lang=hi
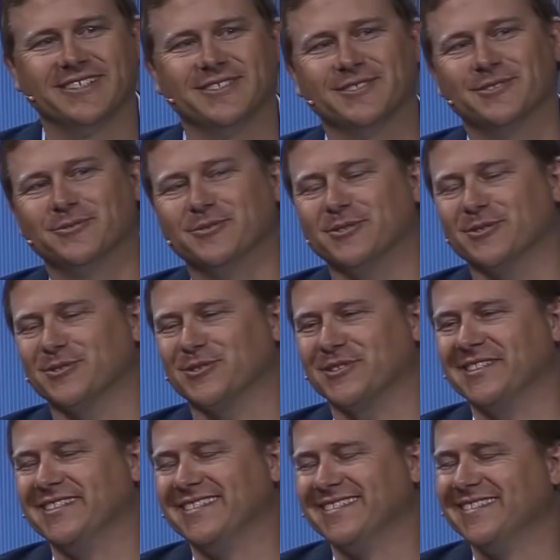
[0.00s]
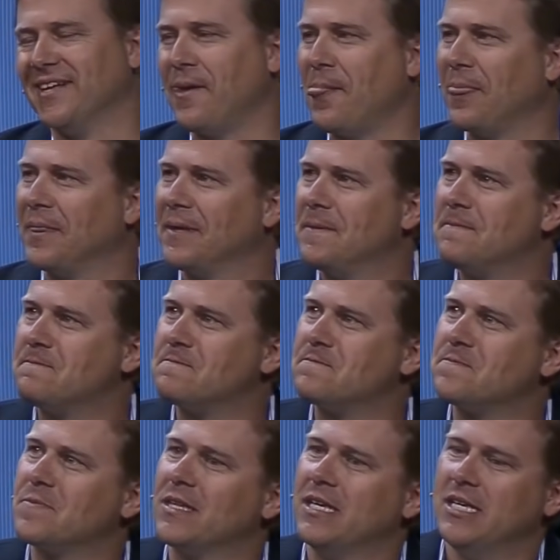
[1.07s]
में बिल्कुल सही रियल सीन दिखाया
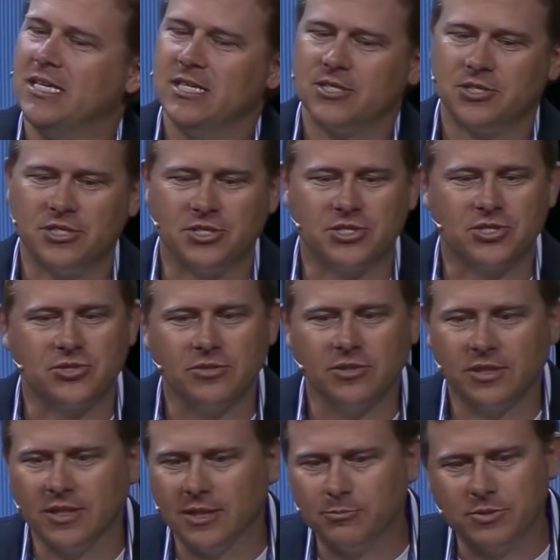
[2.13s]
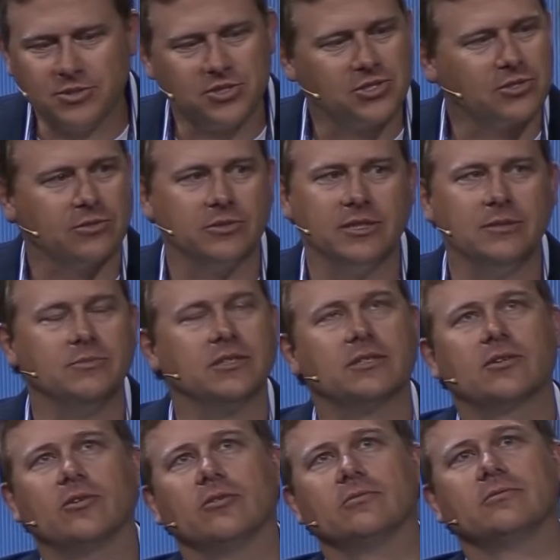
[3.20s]
और वो खड़ी हुई और इतनी कस के
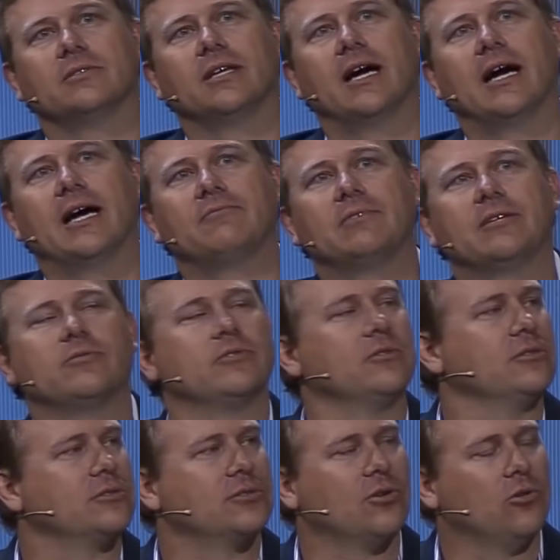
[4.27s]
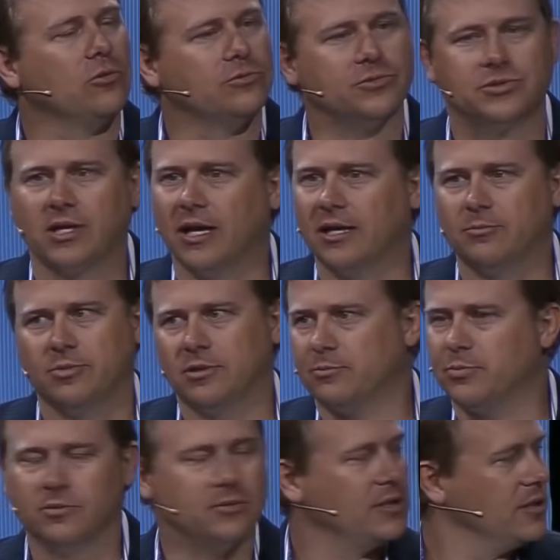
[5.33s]
उसके ऊपर चिल्लाई मुझे नहीं लगता
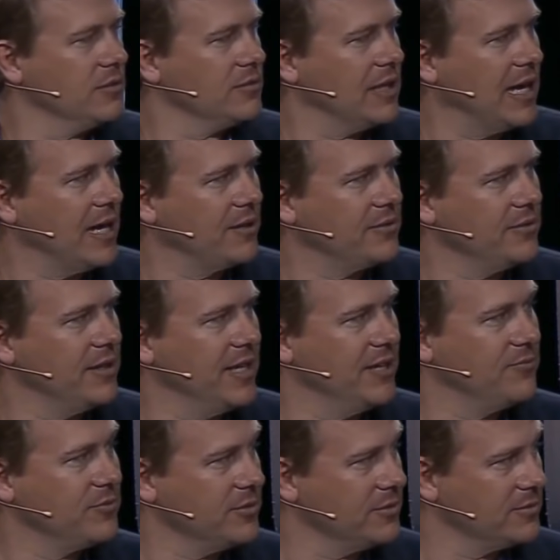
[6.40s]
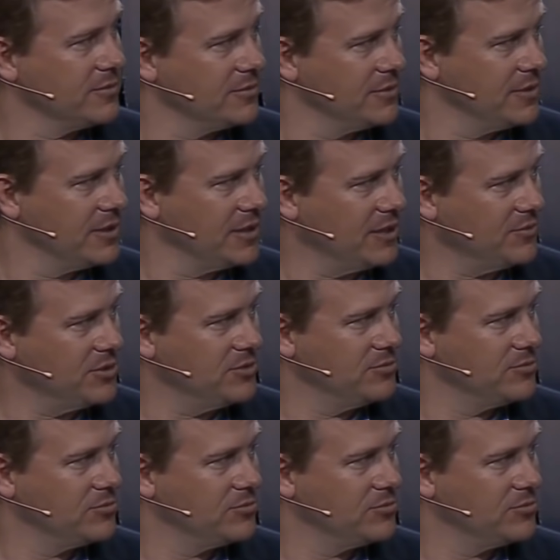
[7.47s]
कोल्टन टॉट बर्पो ने इससे तेज़ आवाज़ सुनी सुनी है क्या